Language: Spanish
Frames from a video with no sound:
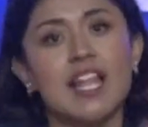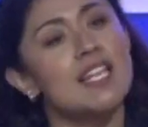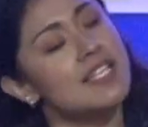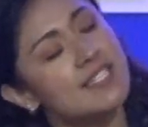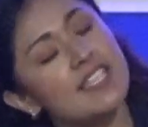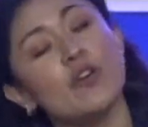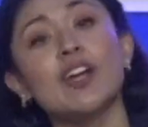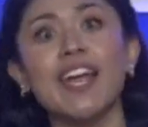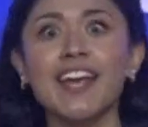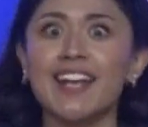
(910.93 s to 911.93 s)
Les dijo,
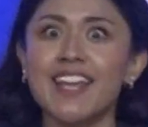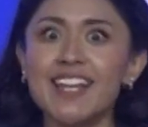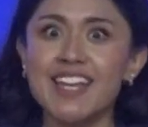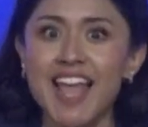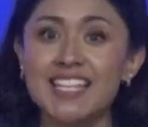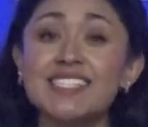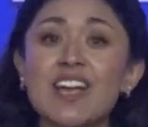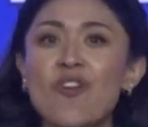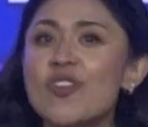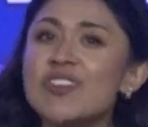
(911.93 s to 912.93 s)
¿qué creen? Saulo